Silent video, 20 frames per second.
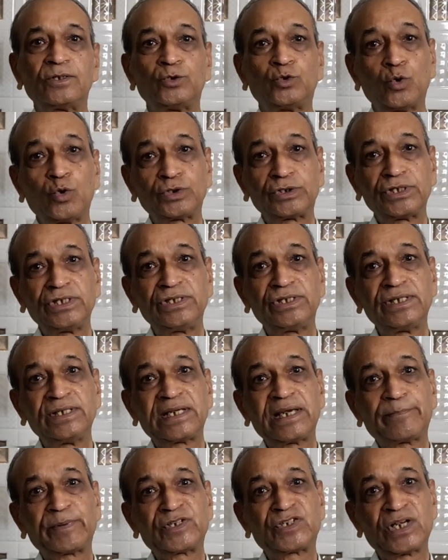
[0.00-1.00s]
दो तीन दिन
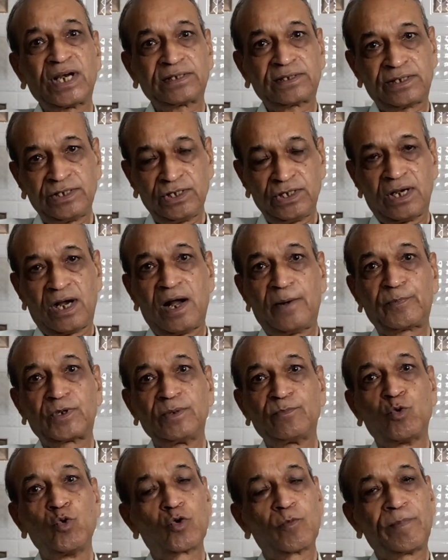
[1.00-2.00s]
के पश्चात ही
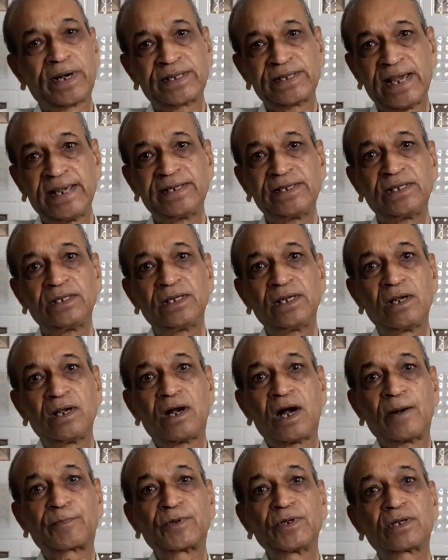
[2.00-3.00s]
आपकी भूख बढ़ जाएगी
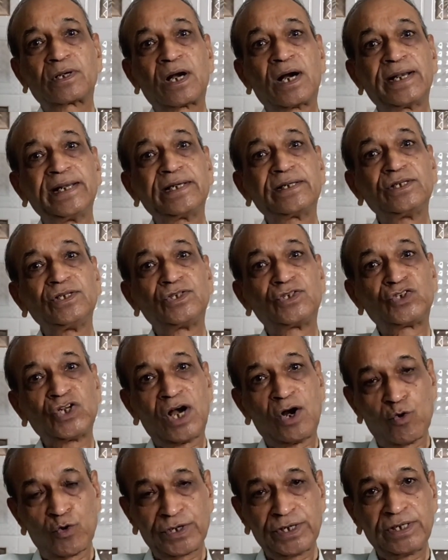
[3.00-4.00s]
आपकी खाने की
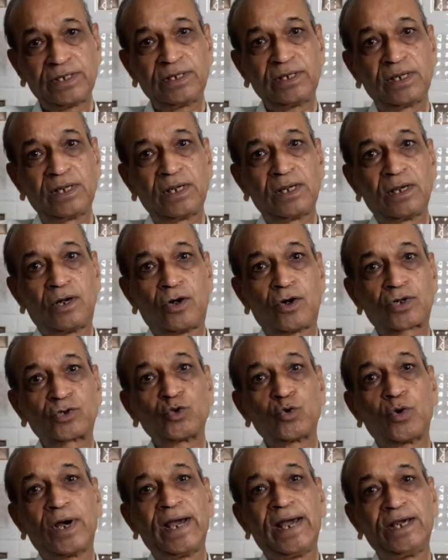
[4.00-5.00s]
इच्छा होगी और
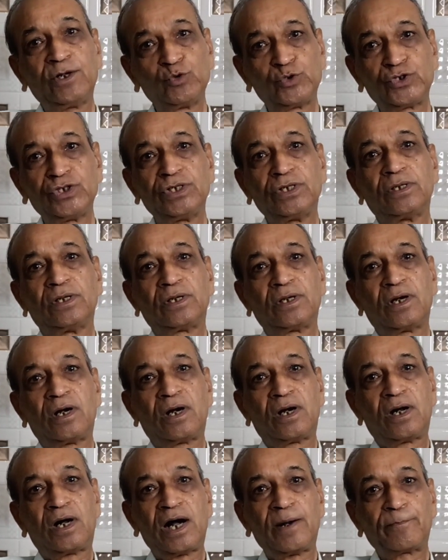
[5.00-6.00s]
जो अरुचि
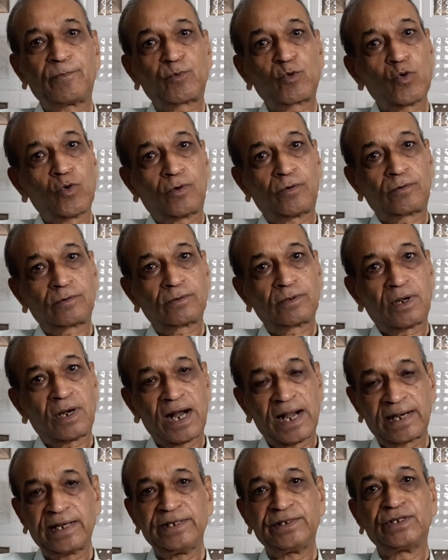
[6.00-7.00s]
आपको
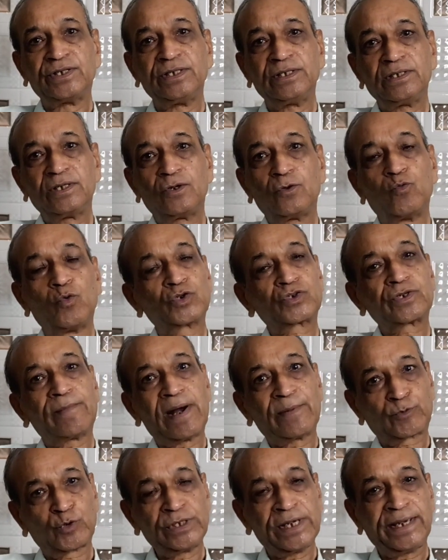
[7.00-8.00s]
आ गई थी वो
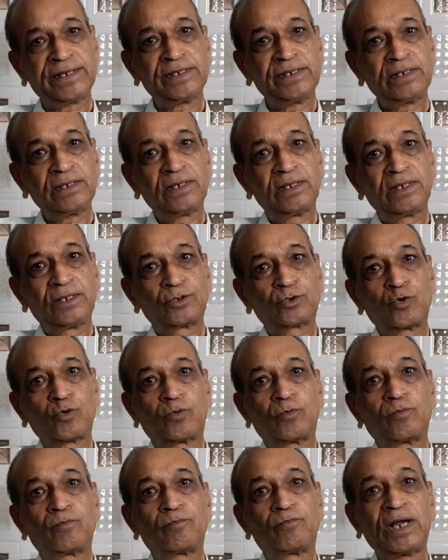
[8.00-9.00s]
समाप्त हो जाएगी
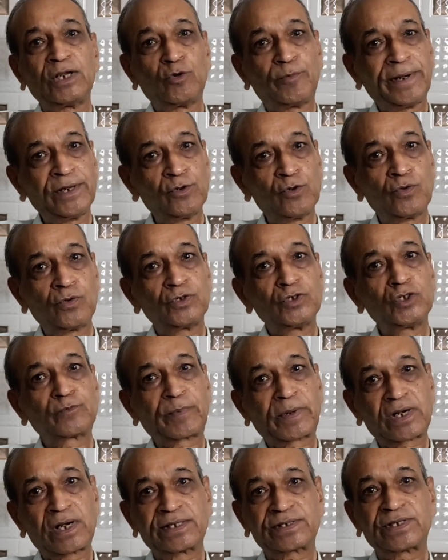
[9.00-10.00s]
तो भाइयों बहनों इस
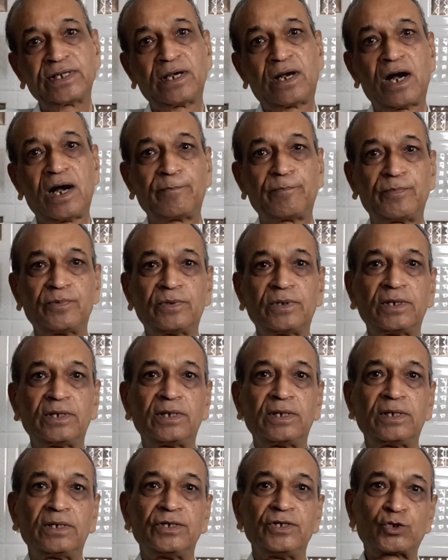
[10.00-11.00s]
प्रकार से आप
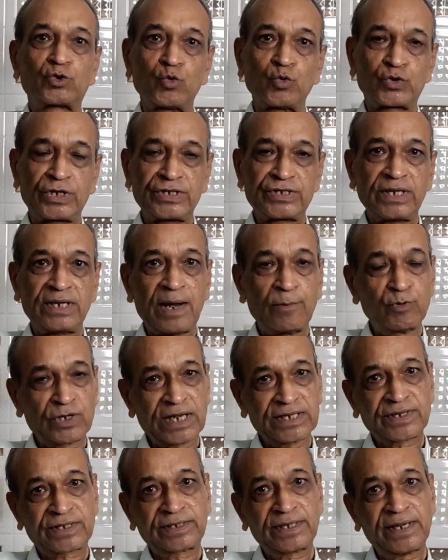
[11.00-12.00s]
इस नुस्खे से लाभ
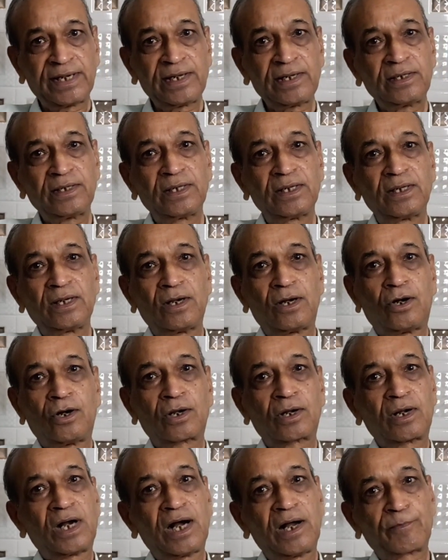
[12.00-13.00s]
उठा सकते हैं
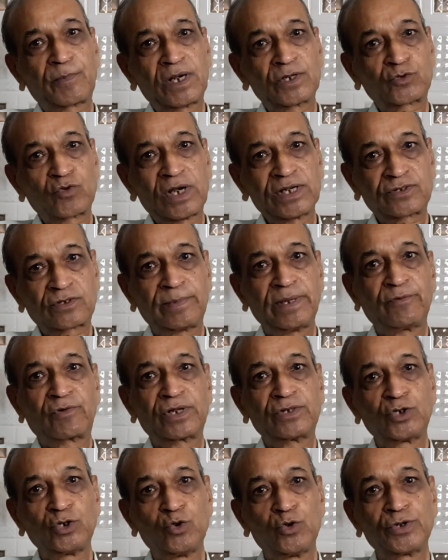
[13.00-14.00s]
और आपका स्वास्थ्य में
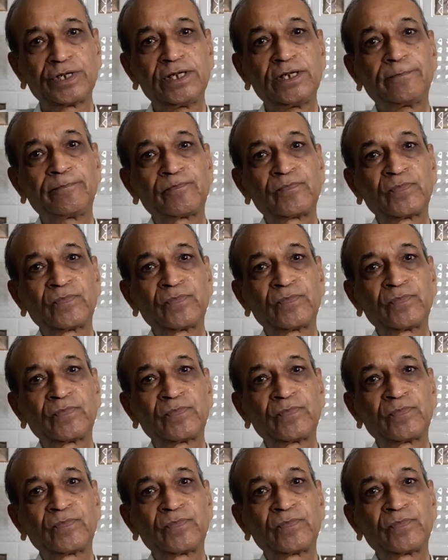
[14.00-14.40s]
वृद्धि होगी